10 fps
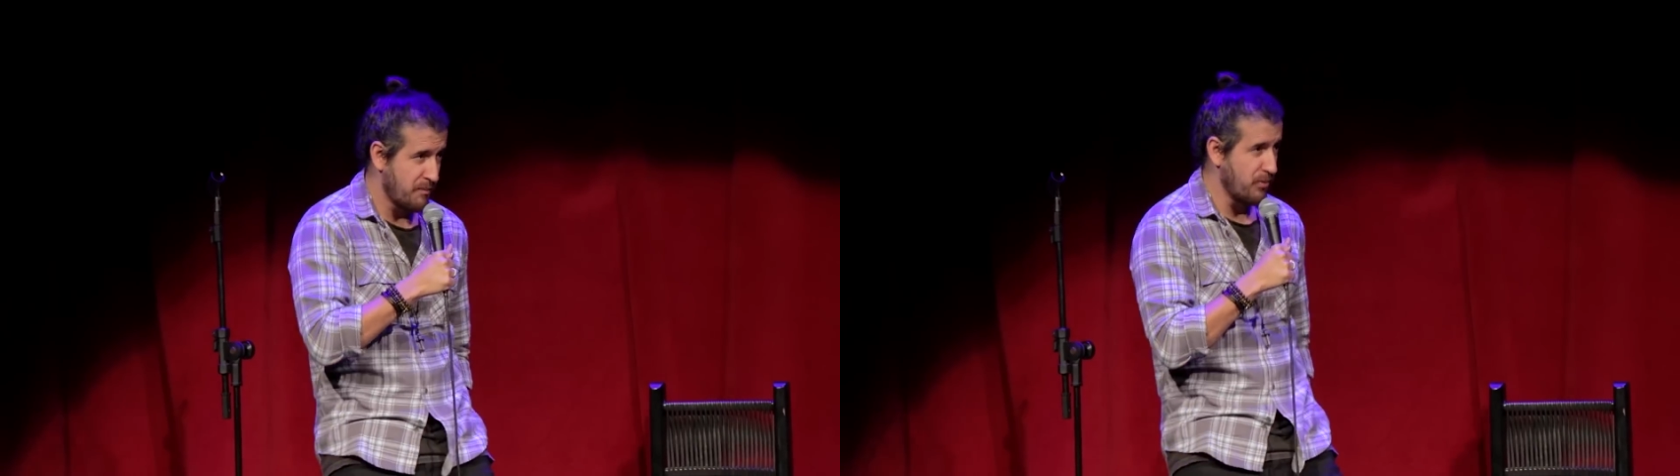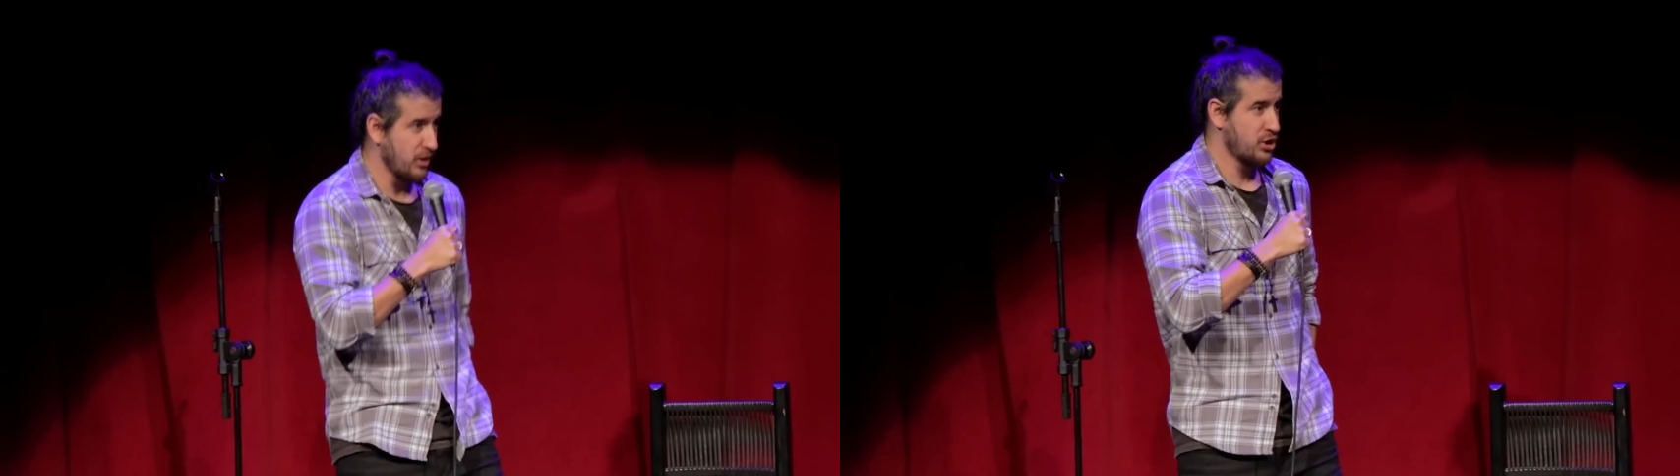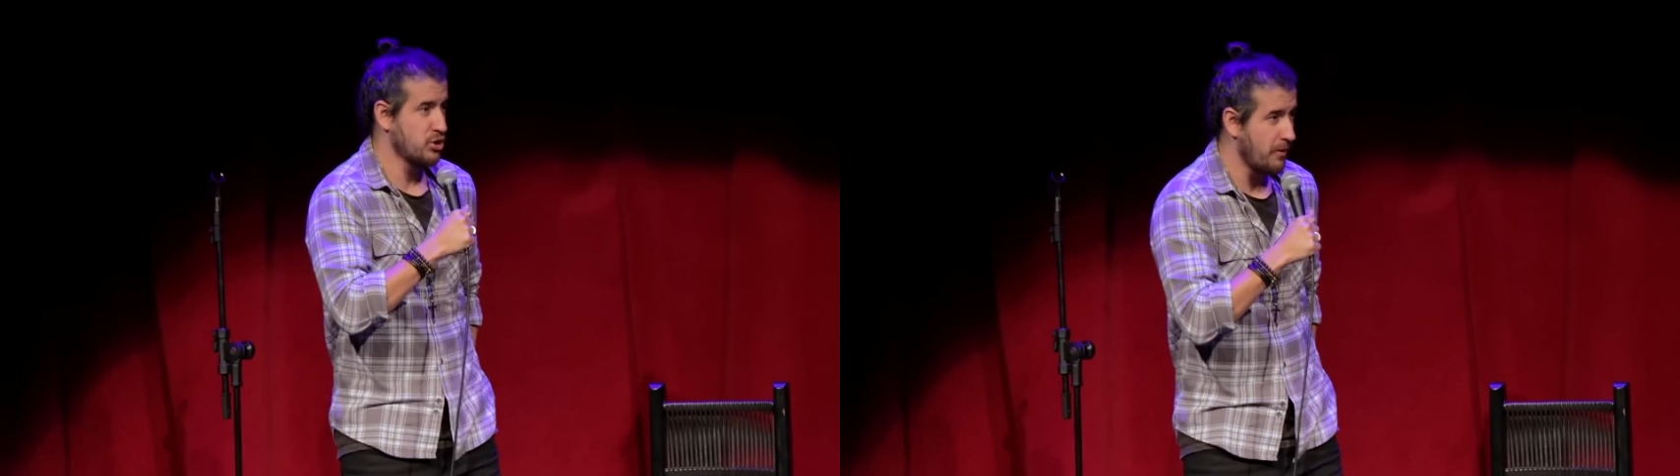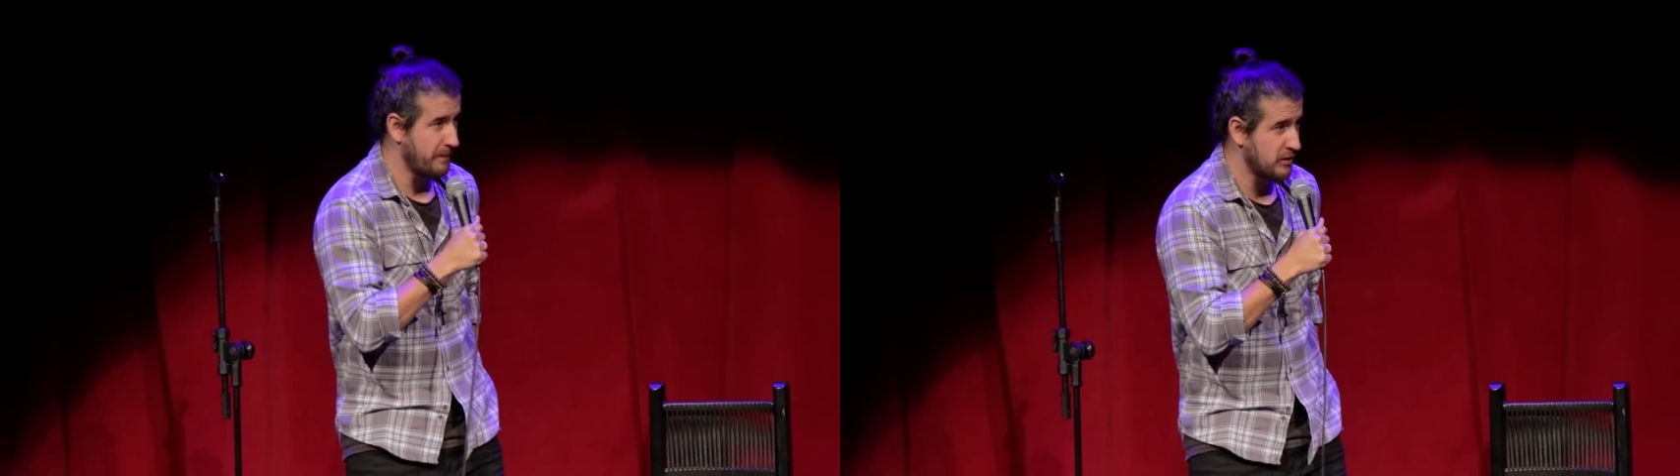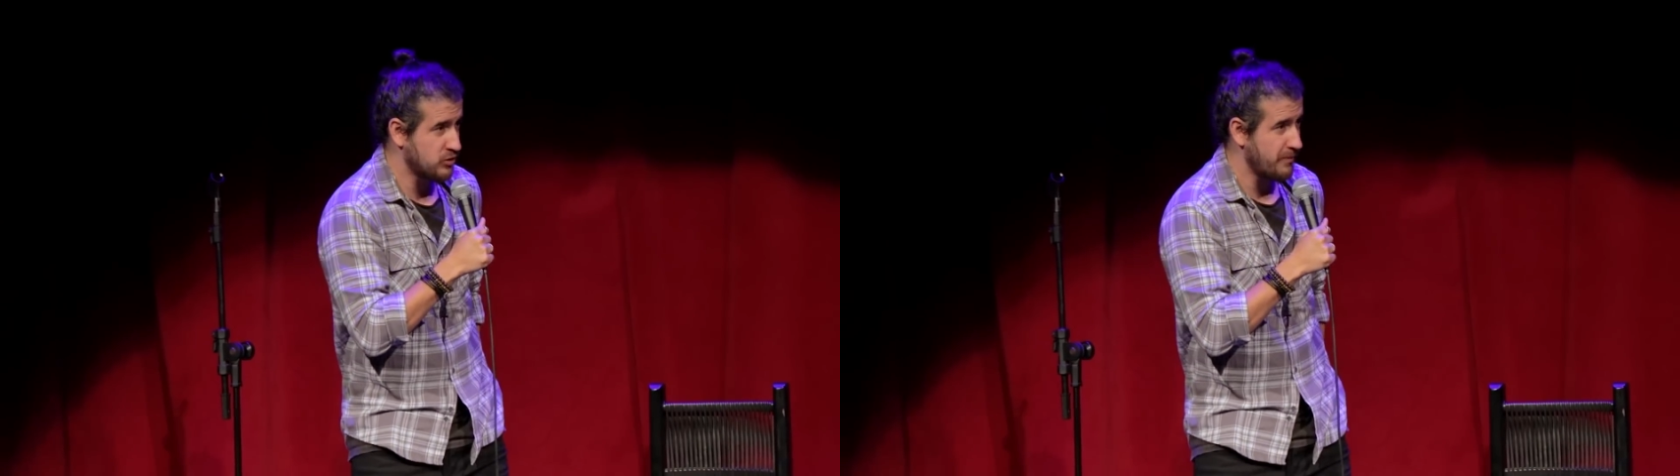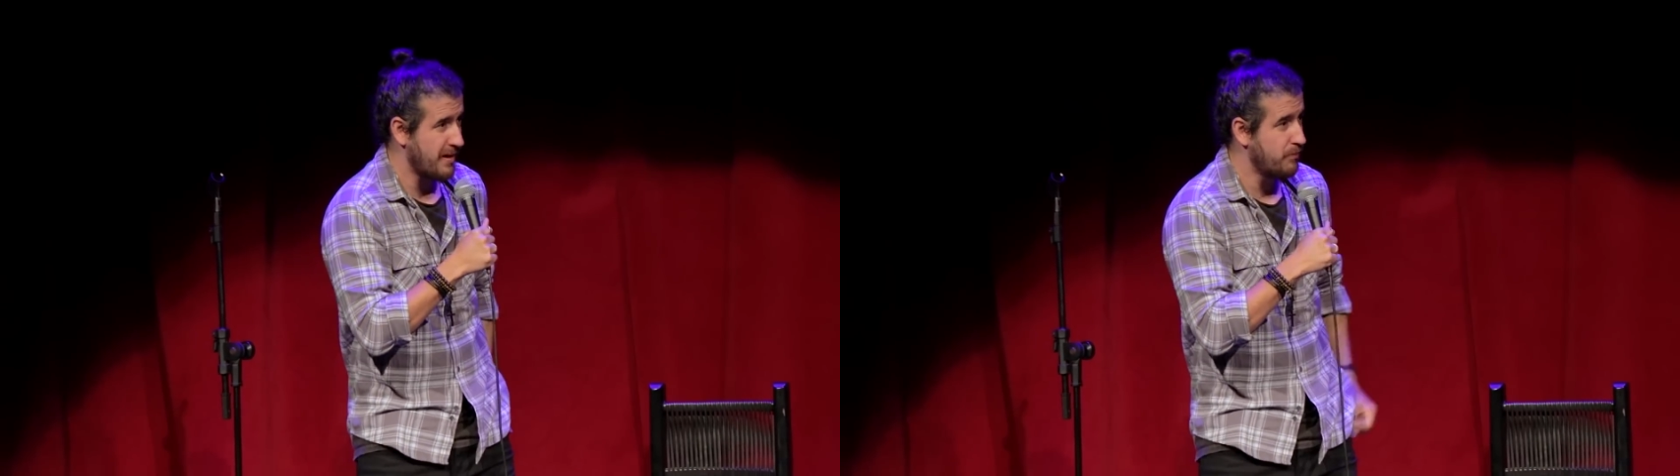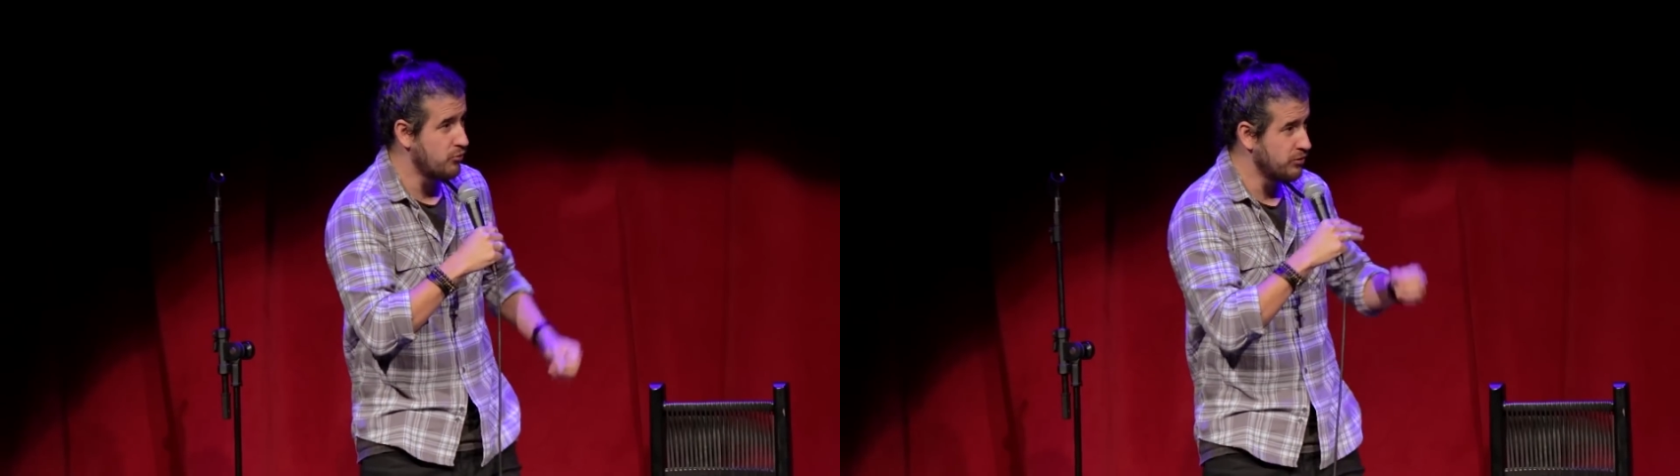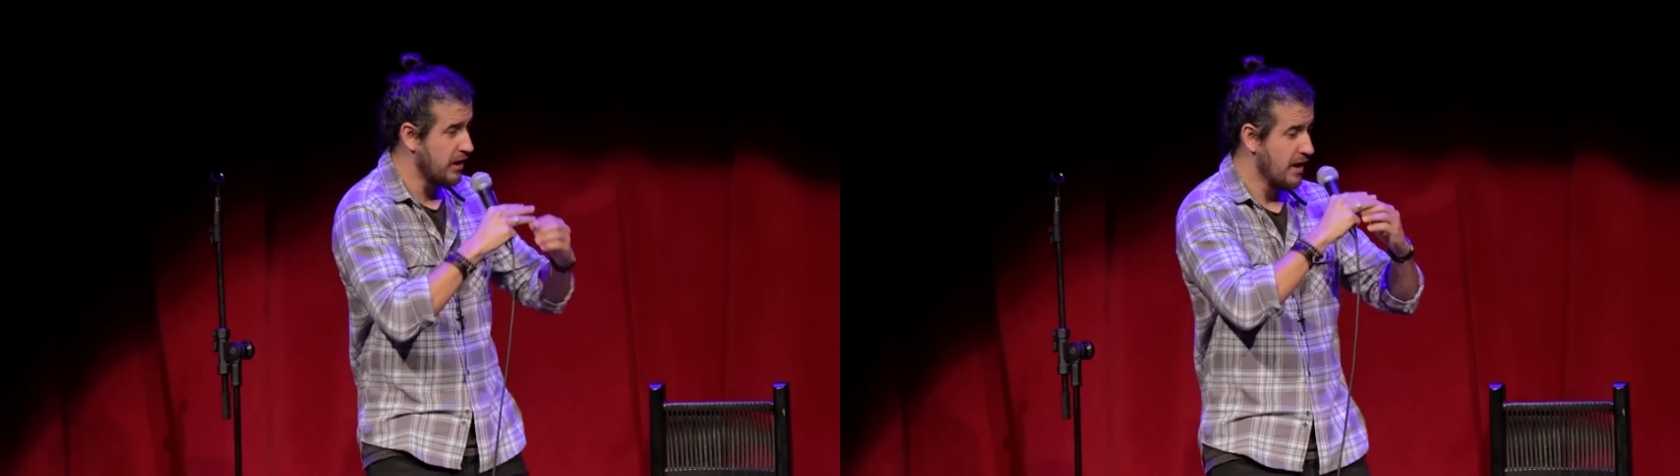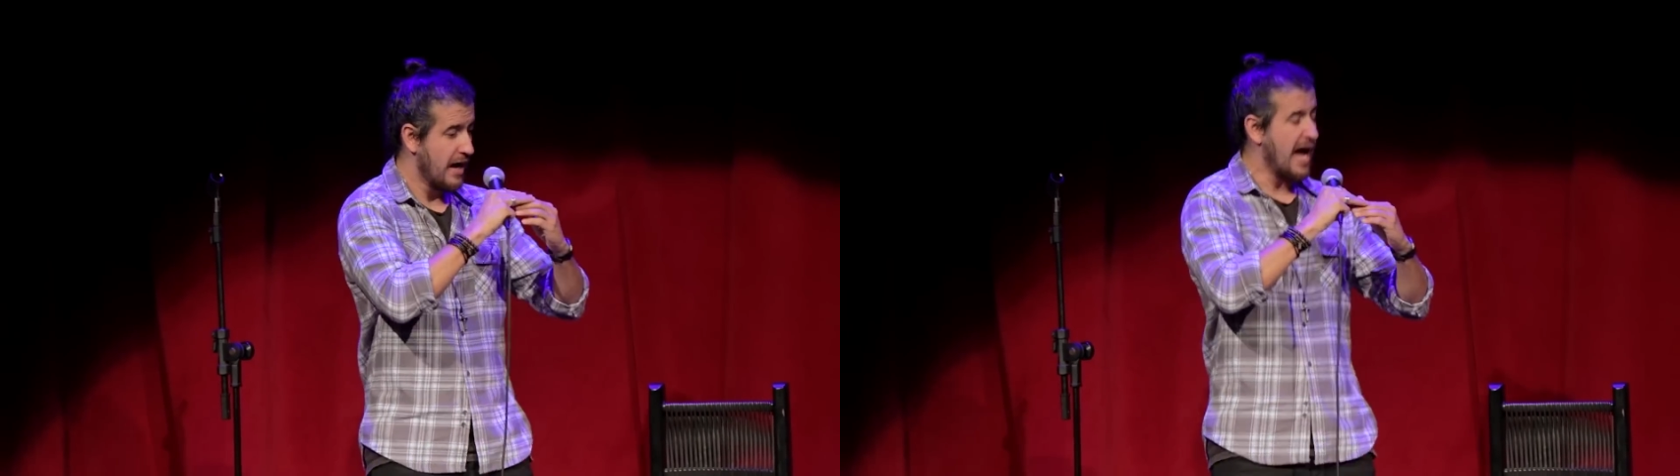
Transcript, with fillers: da Polishop, que sobe a bunda,